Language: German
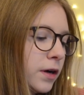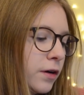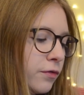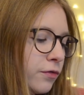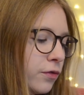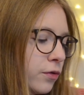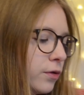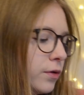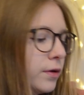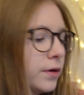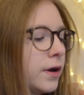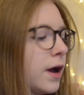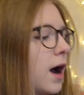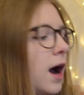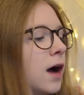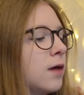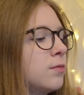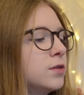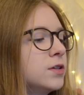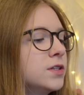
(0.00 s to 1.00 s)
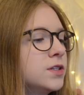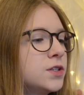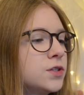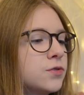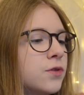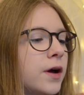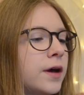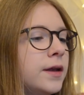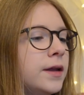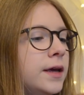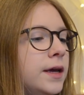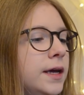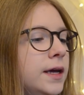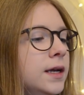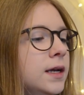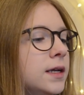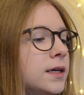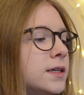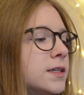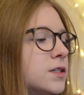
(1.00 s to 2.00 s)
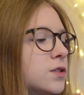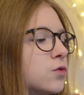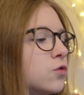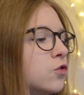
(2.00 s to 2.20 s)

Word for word: gefunden habe, ist so ein ähnliches